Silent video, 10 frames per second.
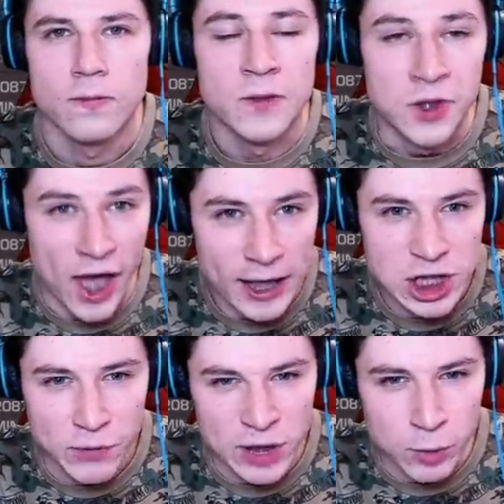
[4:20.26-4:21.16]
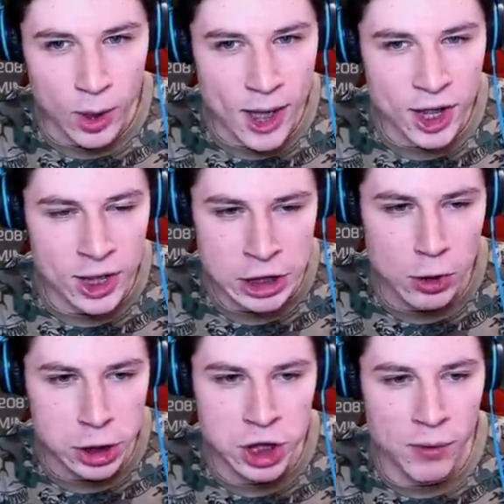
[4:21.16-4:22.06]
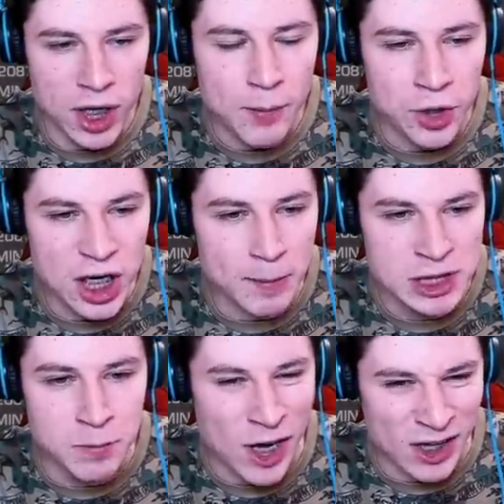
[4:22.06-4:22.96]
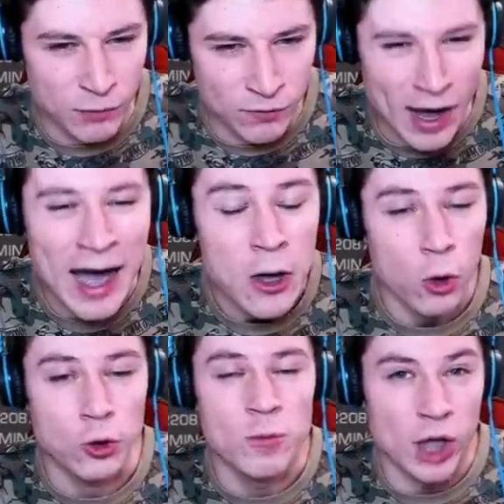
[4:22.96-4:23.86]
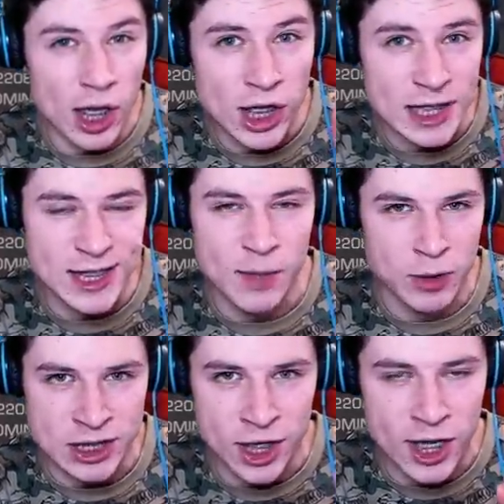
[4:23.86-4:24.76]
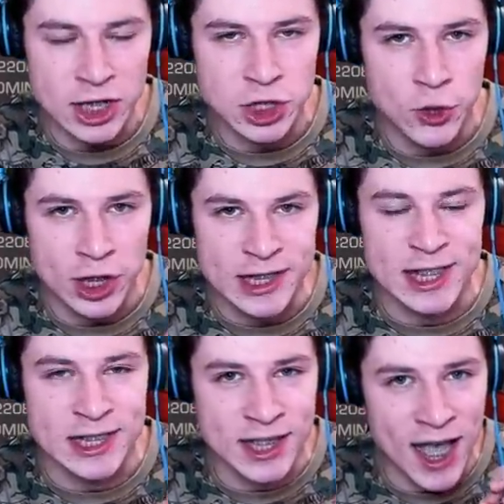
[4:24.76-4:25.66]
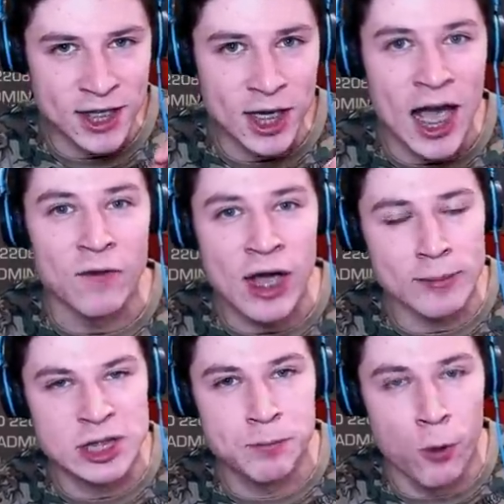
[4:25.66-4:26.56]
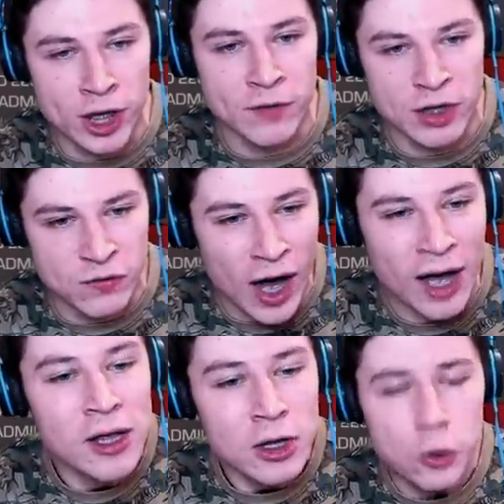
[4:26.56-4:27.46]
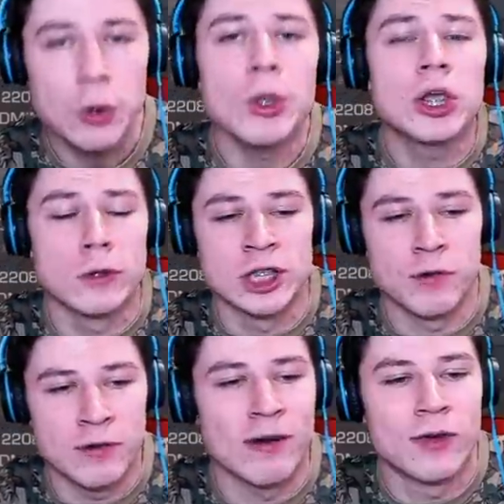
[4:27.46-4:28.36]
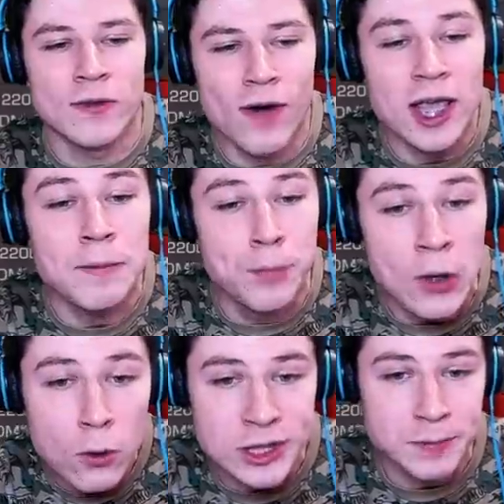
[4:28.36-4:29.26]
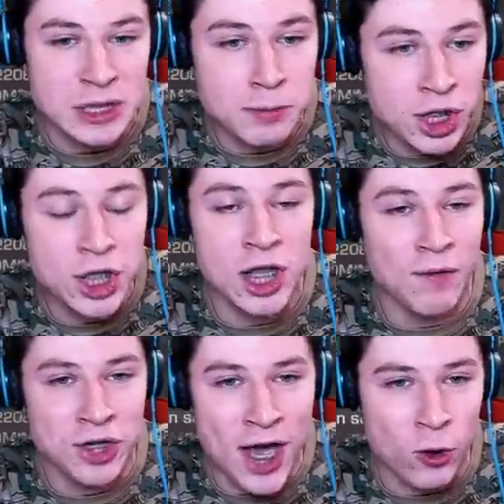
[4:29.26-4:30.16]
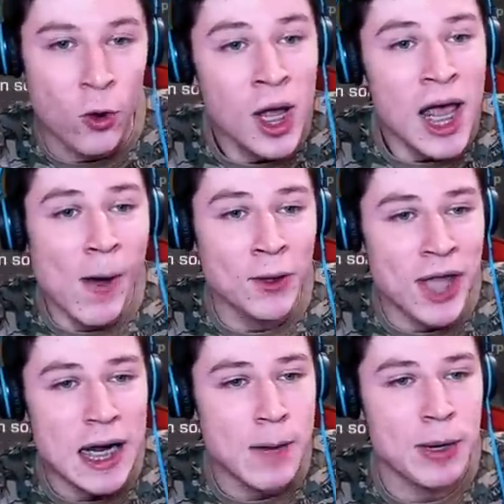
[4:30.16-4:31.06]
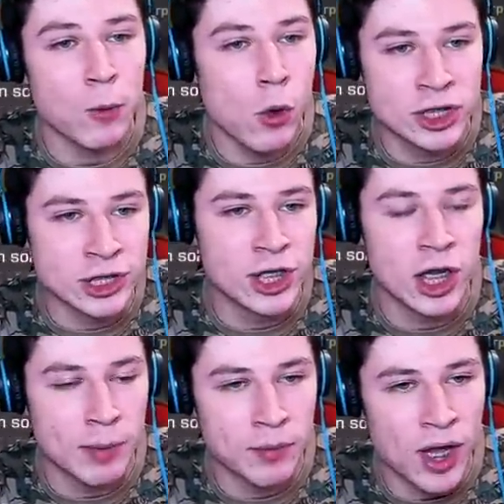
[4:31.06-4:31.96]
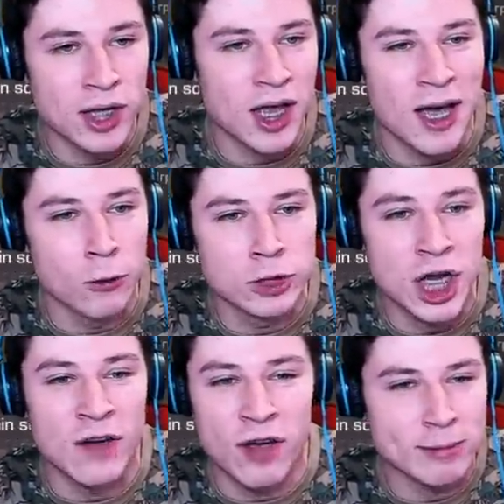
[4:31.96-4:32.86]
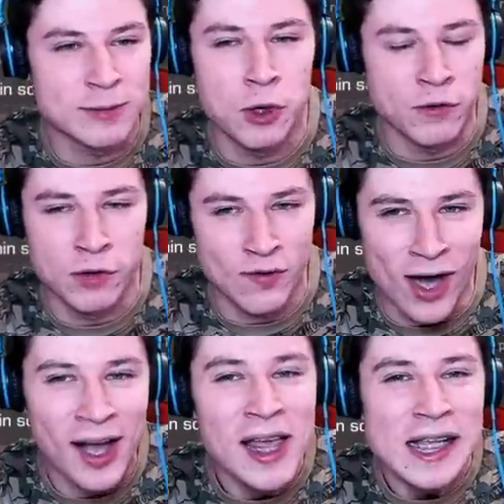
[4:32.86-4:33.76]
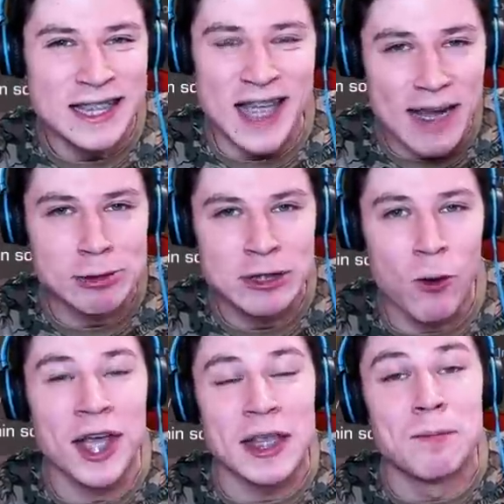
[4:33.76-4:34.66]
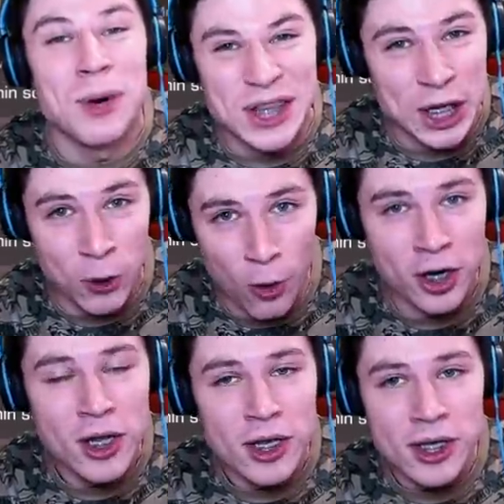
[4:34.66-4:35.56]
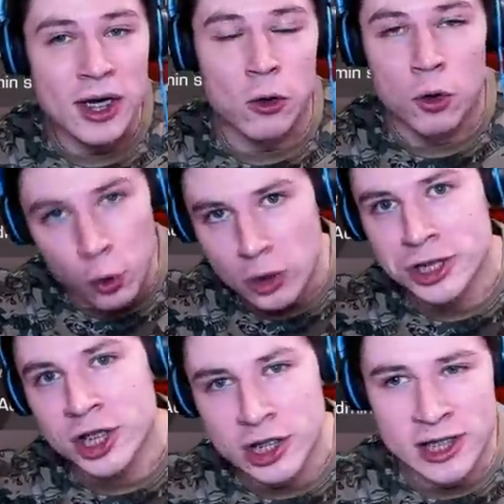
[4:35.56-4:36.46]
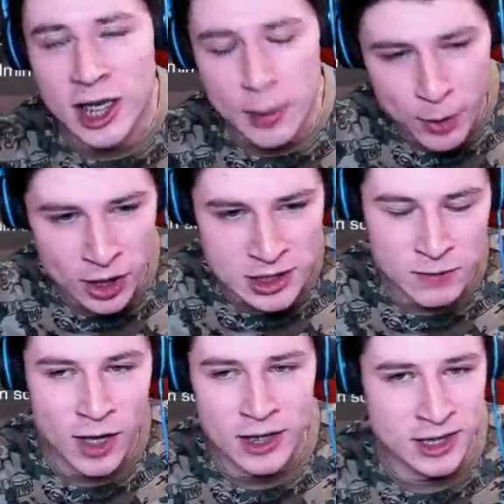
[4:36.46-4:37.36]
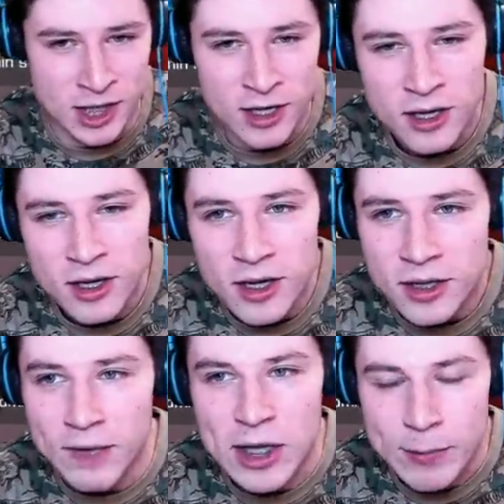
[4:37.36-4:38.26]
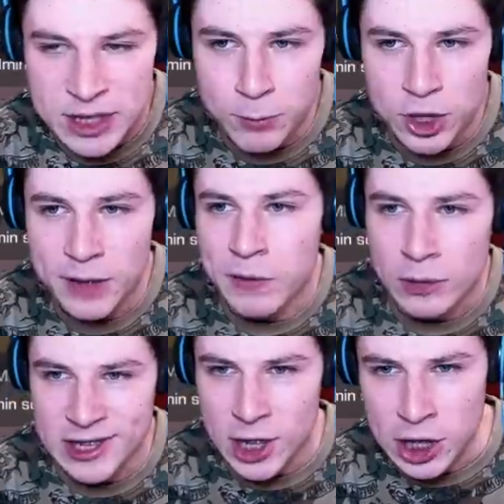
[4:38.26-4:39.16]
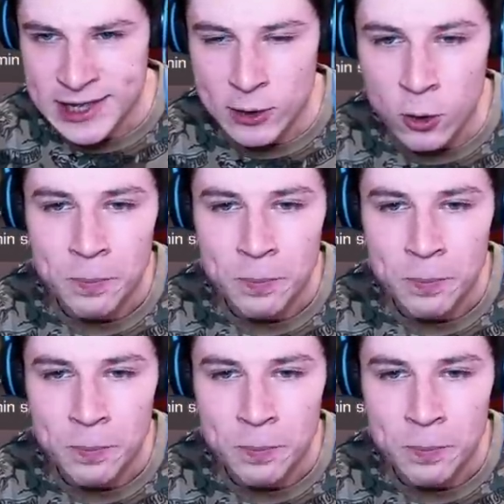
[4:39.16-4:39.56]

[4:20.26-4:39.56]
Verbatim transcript: Также в этом клане я нашел человека под ником smartv 2 Вот у меня есть такие подозрения, что это создатель AVM Sport V2. Ну, не у них тоже V2, V2. И плюс, посмотрите на аватарку. Аватарка прям очень сильно напоминает оружие AVM Sport V2. Скорее всего, это моделер или художник, не знаю, как правильно называется. Давайте посмотрим его статистику.